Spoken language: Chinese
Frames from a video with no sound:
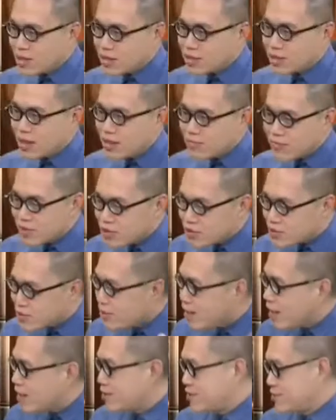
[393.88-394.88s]
等到他一民主
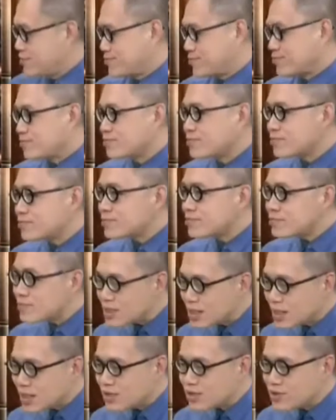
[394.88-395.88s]
化了。
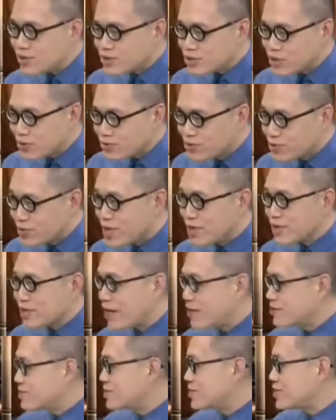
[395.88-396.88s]
就终于可以
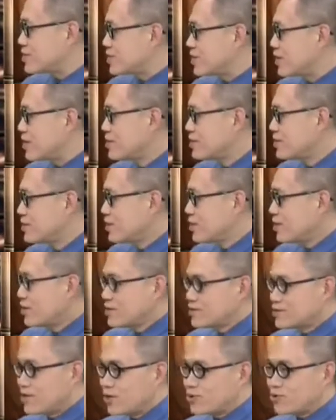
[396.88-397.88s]
弹自己了，
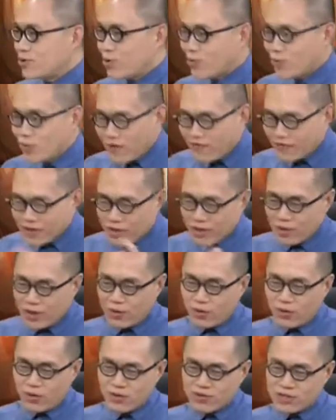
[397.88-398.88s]
然后就忽然发，现，哎
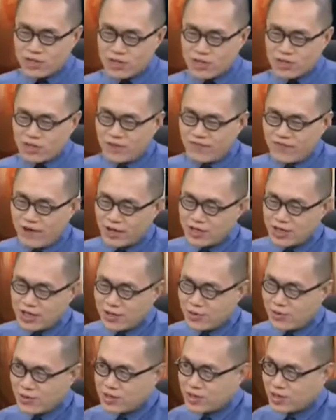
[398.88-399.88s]
呀，我今天发
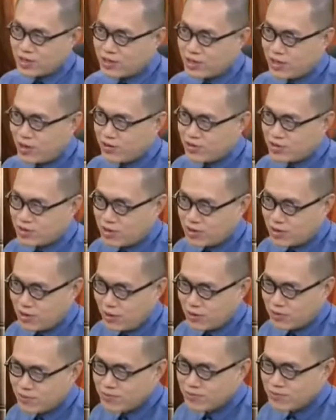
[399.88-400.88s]
现我这个脚趾
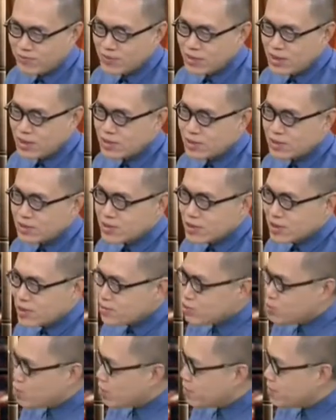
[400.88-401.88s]
头，这
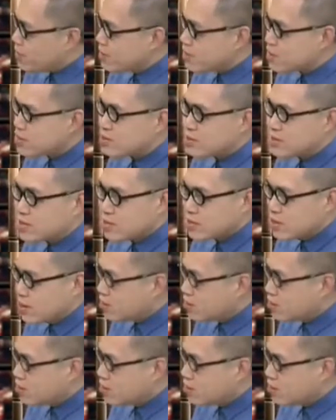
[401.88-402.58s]
个左边这个指甲